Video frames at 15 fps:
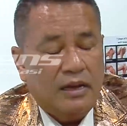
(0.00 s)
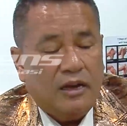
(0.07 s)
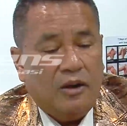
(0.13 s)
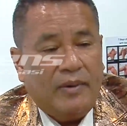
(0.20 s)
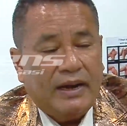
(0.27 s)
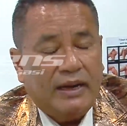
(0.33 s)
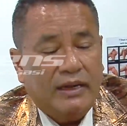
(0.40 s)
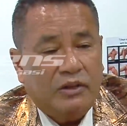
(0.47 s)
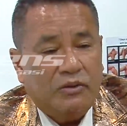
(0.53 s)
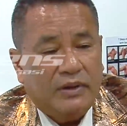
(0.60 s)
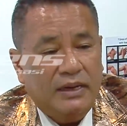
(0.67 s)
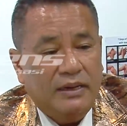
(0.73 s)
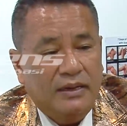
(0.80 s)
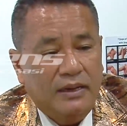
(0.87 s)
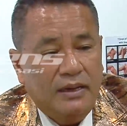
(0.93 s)
kemarin itu
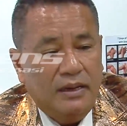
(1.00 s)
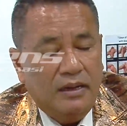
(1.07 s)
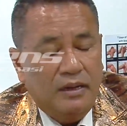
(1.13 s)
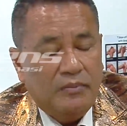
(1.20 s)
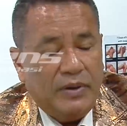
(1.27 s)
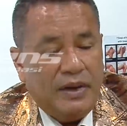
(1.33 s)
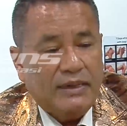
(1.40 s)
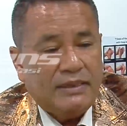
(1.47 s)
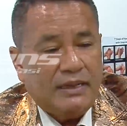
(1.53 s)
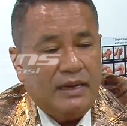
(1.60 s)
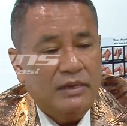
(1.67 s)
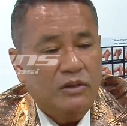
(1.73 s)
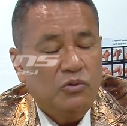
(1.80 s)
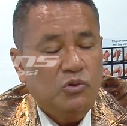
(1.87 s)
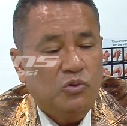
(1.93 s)
kan
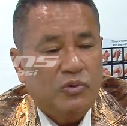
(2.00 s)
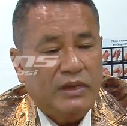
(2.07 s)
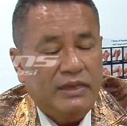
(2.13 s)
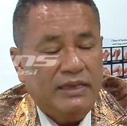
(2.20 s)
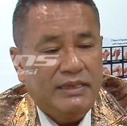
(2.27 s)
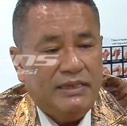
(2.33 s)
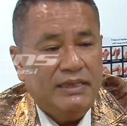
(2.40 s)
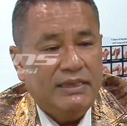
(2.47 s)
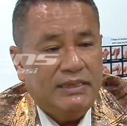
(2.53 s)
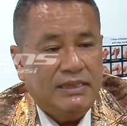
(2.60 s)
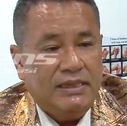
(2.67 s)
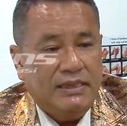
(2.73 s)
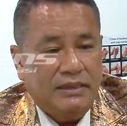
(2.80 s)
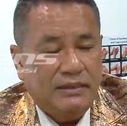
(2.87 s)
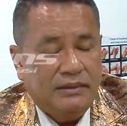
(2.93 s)
pengacaranya nunjukin
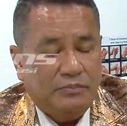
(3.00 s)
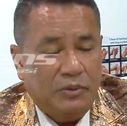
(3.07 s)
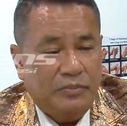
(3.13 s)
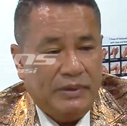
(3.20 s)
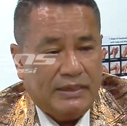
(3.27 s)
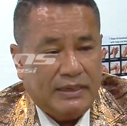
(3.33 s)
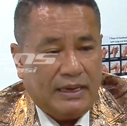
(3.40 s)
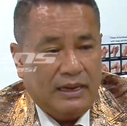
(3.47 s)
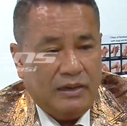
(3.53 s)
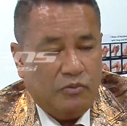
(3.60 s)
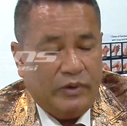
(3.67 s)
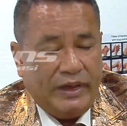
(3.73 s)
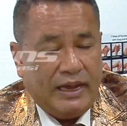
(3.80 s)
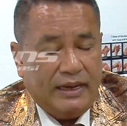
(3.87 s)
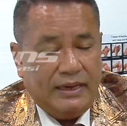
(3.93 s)
isi-isi pembicaraan
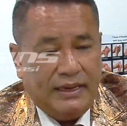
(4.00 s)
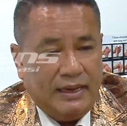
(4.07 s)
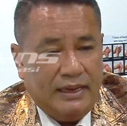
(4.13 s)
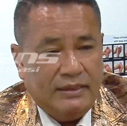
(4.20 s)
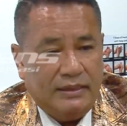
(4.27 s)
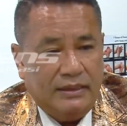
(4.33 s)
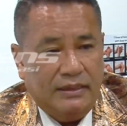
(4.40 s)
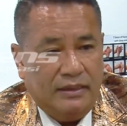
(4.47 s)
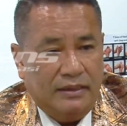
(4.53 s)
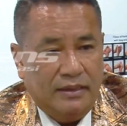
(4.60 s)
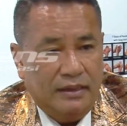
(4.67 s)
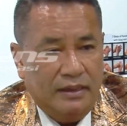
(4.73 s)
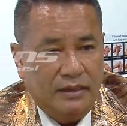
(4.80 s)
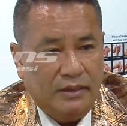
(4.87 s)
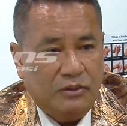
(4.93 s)
WA dengan si
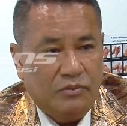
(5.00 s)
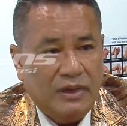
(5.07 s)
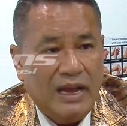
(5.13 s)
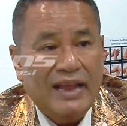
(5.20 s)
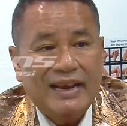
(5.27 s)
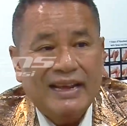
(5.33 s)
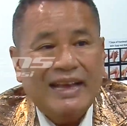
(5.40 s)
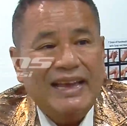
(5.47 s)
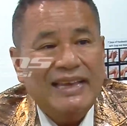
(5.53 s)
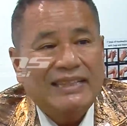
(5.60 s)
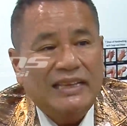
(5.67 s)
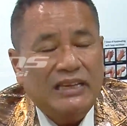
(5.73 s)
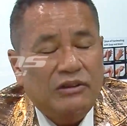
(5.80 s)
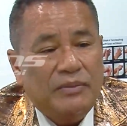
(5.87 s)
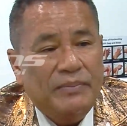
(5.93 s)
itu nggak ada
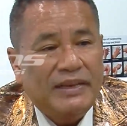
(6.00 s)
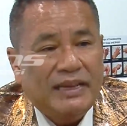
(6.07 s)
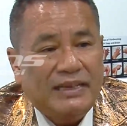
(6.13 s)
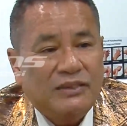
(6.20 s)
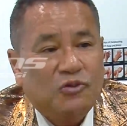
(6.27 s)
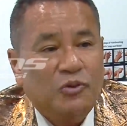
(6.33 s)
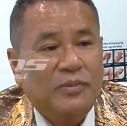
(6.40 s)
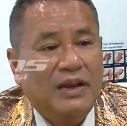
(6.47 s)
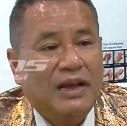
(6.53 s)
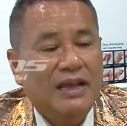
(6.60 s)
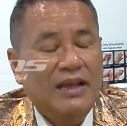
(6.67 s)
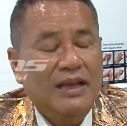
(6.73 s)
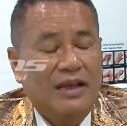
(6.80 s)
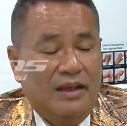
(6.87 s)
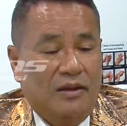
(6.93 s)
kaitan itu kan mediasi gue bilang
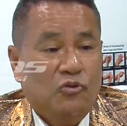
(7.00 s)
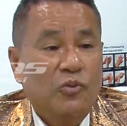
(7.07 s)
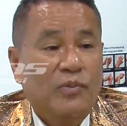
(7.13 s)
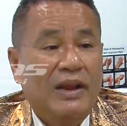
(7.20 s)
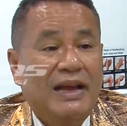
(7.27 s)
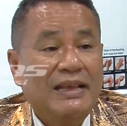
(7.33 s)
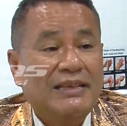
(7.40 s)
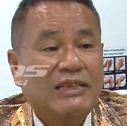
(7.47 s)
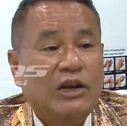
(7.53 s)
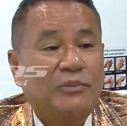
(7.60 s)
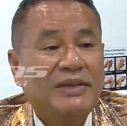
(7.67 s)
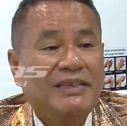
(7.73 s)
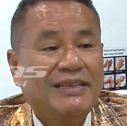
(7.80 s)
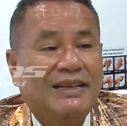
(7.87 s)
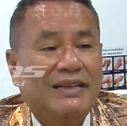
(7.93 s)
gue bilang aja
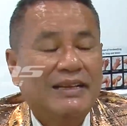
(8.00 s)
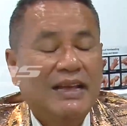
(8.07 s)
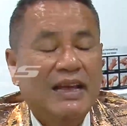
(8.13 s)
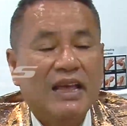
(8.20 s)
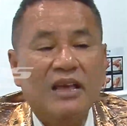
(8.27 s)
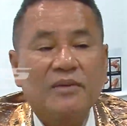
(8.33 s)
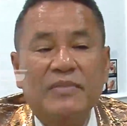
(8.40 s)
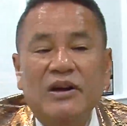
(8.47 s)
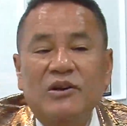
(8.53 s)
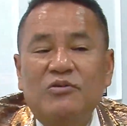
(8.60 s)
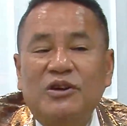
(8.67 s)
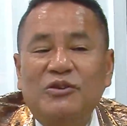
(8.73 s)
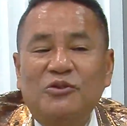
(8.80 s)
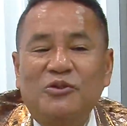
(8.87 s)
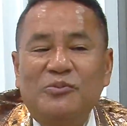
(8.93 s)
jawabnya singkat emang
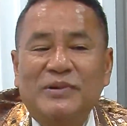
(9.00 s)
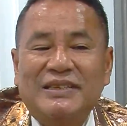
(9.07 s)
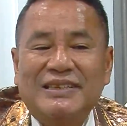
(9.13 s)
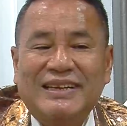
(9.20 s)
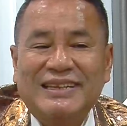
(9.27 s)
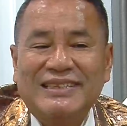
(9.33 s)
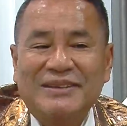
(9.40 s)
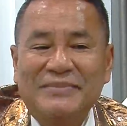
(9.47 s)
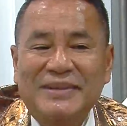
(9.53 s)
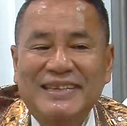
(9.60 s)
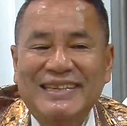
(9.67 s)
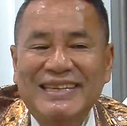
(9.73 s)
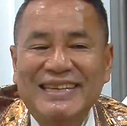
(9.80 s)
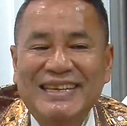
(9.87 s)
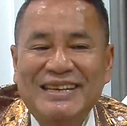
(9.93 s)
gue dulu mesra sama
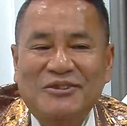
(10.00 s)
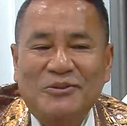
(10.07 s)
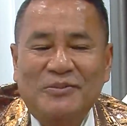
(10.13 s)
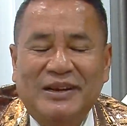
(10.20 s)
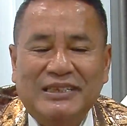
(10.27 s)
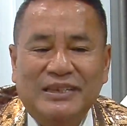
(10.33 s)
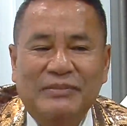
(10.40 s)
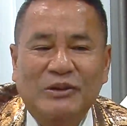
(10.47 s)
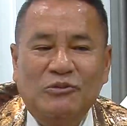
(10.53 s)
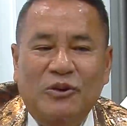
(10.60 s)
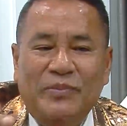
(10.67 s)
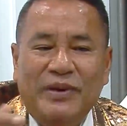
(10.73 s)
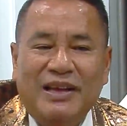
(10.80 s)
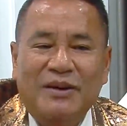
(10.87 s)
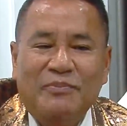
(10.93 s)
dia gue bilang sambil gue
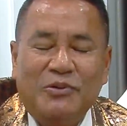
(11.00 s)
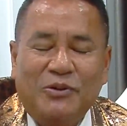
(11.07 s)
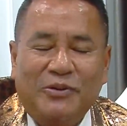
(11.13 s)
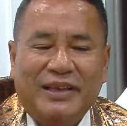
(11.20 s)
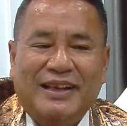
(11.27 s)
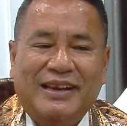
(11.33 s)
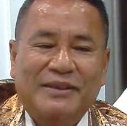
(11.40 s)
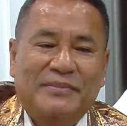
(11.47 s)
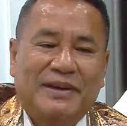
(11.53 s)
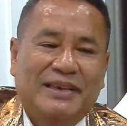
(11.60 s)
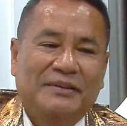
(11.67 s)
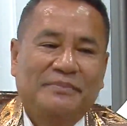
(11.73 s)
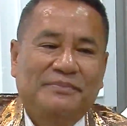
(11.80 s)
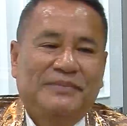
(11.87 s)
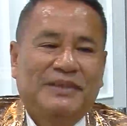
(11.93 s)
pegang punggung iklim
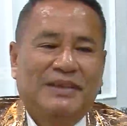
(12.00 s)
makin